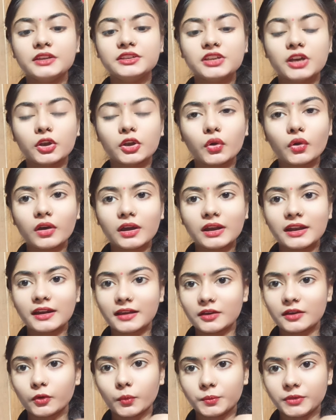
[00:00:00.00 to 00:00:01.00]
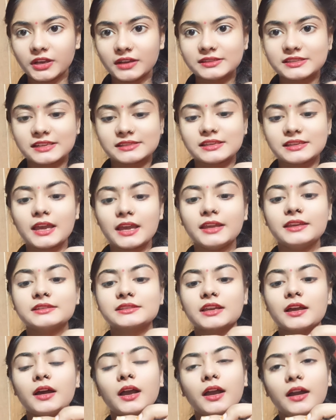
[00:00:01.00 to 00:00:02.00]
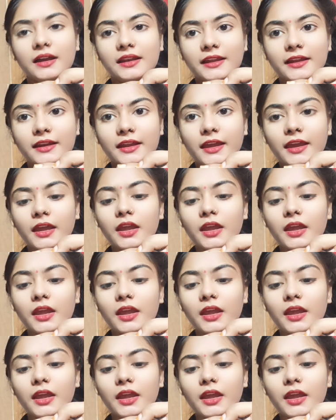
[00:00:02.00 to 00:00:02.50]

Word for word: येलो कलर का उपटन जैसा ही इसका कलर